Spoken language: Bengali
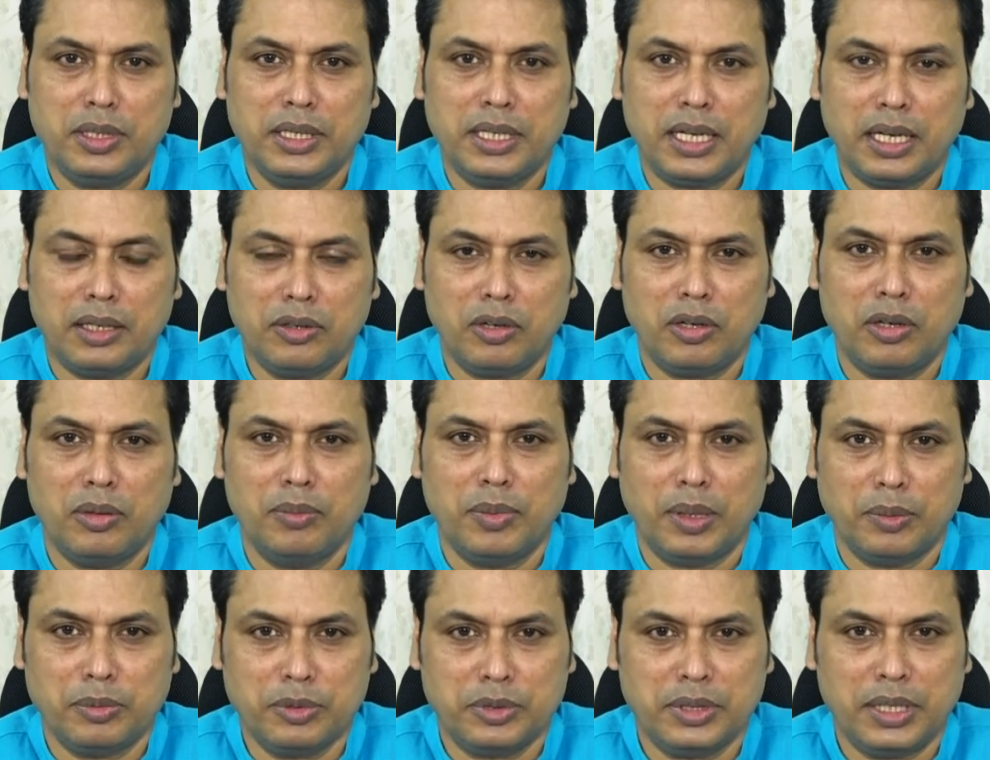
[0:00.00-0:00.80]
টিকাকরণ
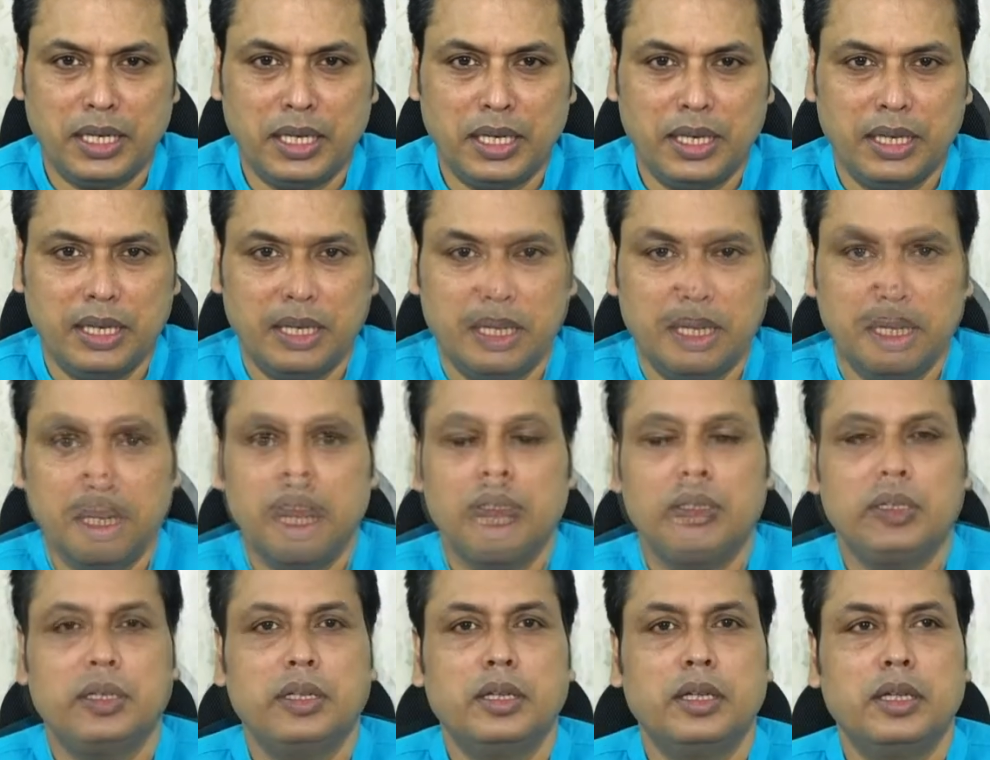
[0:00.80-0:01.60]
ব্যবস্থা
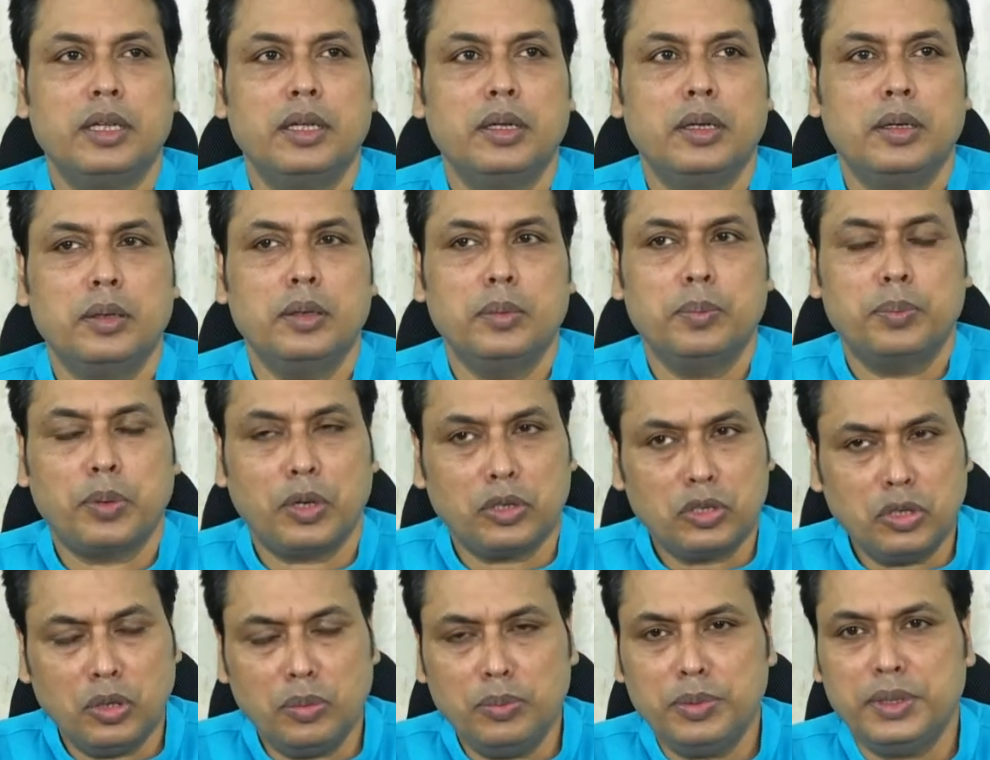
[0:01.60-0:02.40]

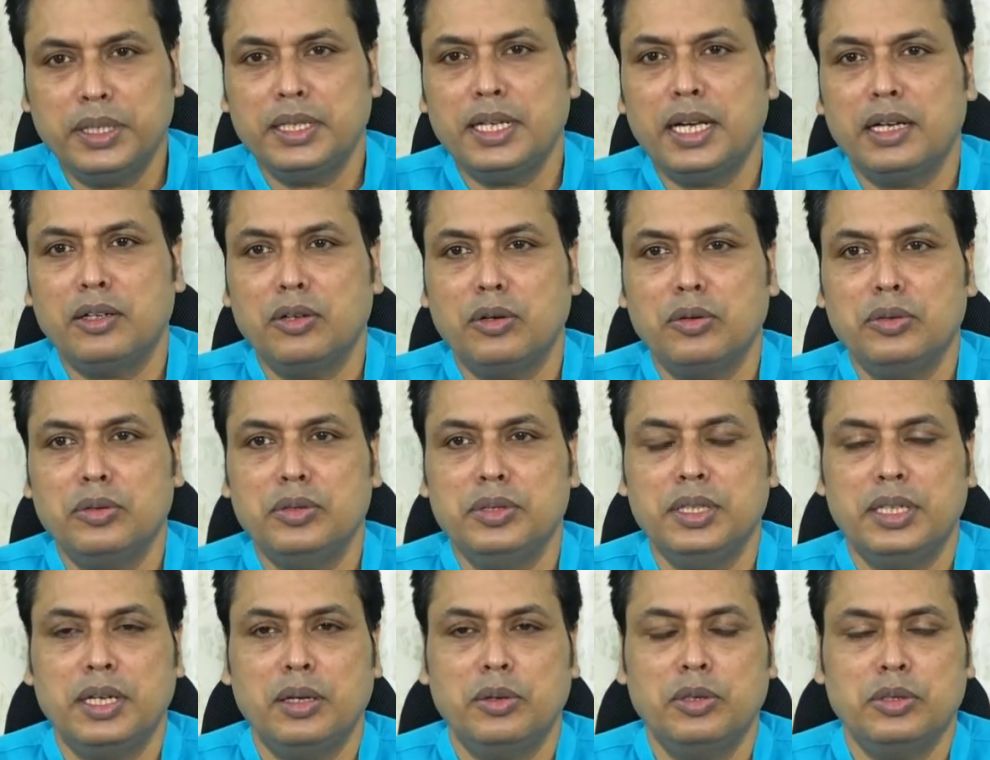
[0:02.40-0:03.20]
প্রথম টিকাকরণ
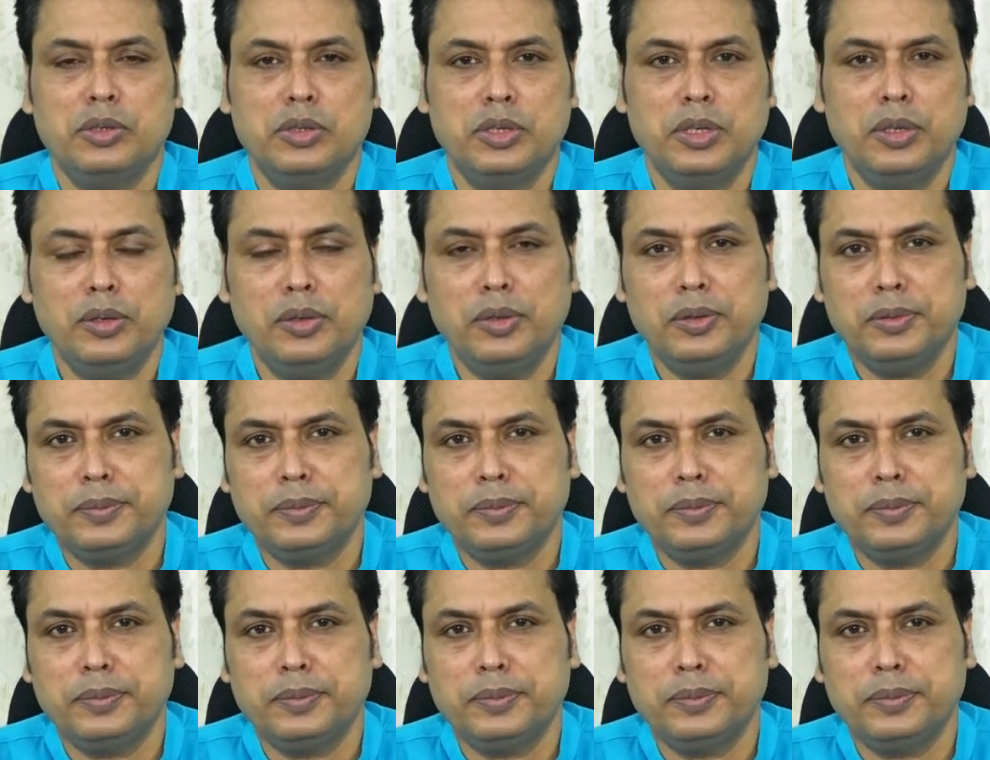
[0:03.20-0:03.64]
যেটা হচ্ছিল